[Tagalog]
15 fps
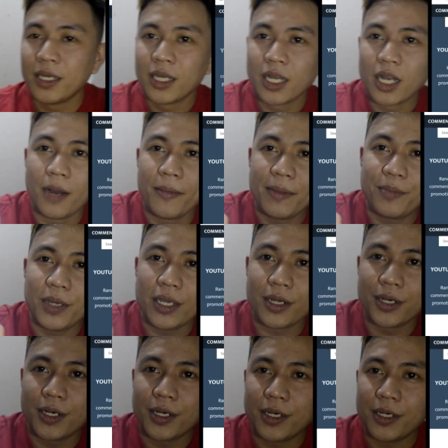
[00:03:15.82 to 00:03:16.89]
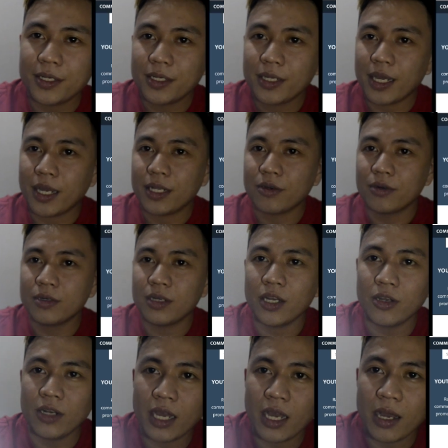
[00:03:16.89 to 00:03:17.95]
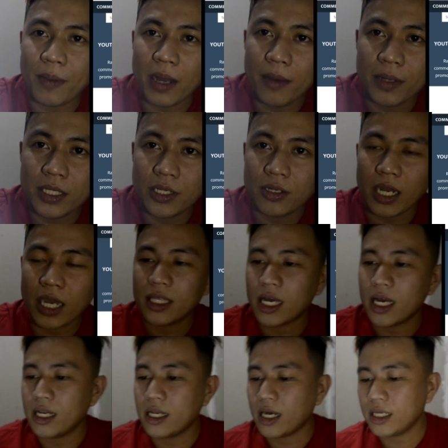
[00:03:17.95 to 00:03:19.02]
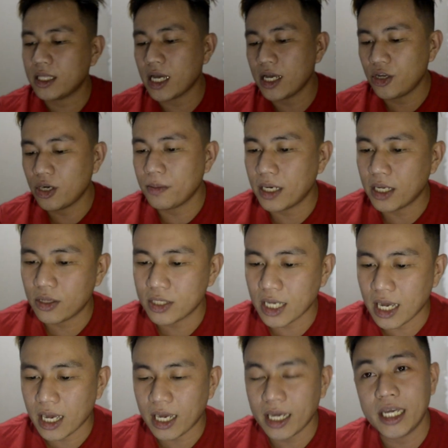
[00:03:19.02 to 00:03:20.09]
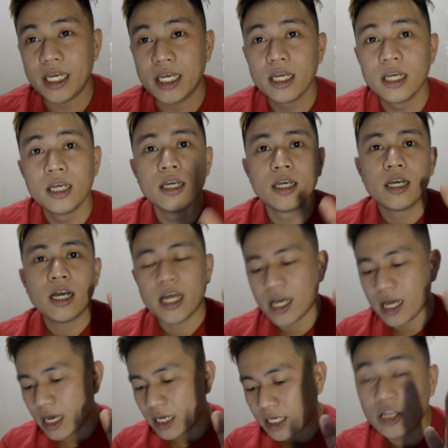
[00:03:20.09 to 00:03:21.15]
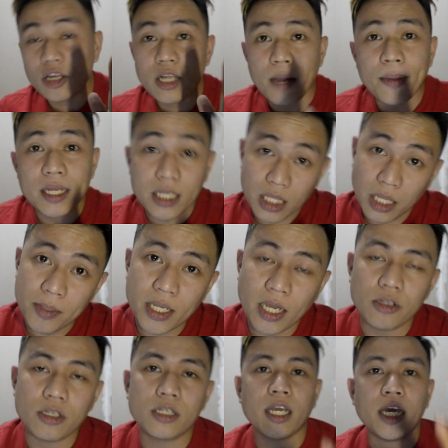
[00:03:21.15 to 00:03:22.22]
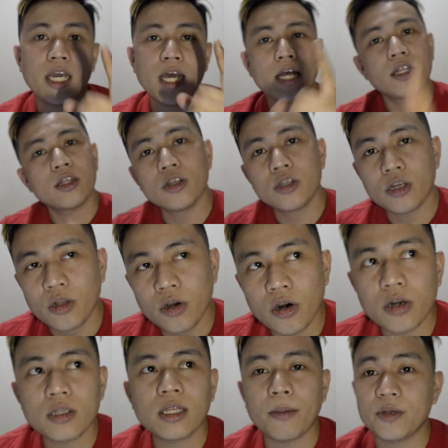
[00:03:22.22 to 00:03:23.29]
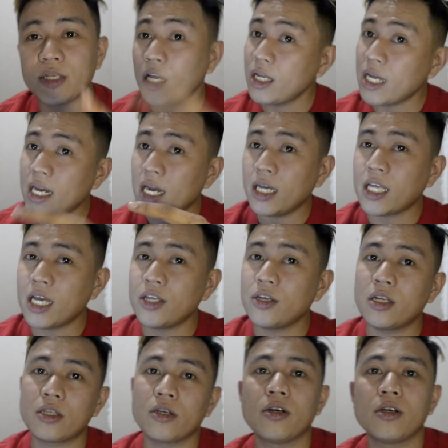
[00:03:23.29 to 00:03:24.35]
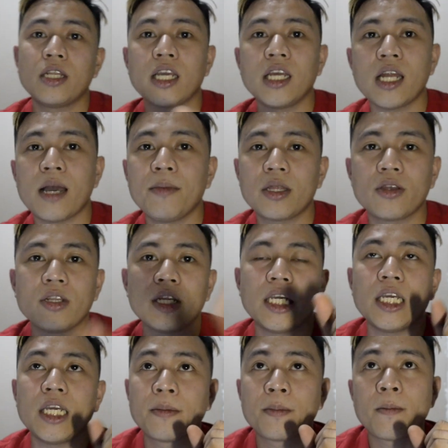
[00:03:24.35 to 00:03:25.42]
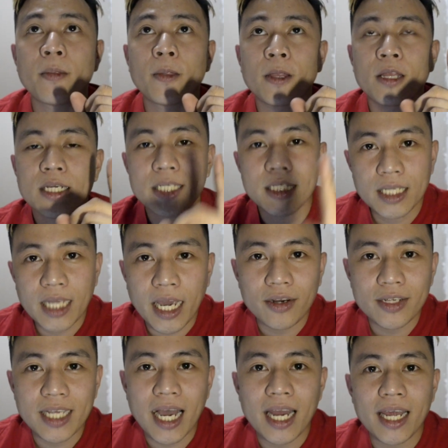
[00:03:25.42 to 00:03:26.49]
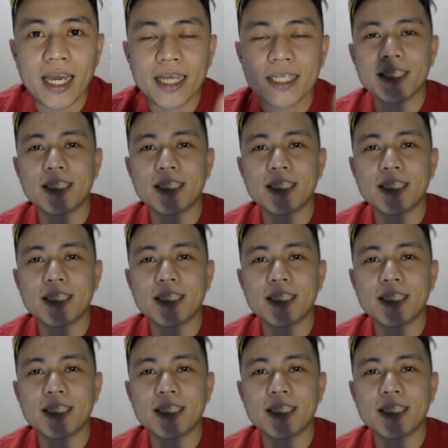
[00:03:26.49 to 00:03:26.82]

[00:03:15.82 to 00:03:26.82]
comment picker. Yan, kung ano napapansin niyo, nakita nakita niyo naman na to sa kay uh, shoutout nga pala sa Team South kay Tonton Hawk. Tapos ayun nga nakita niyo na to na ginamit to ni Sky Rosales,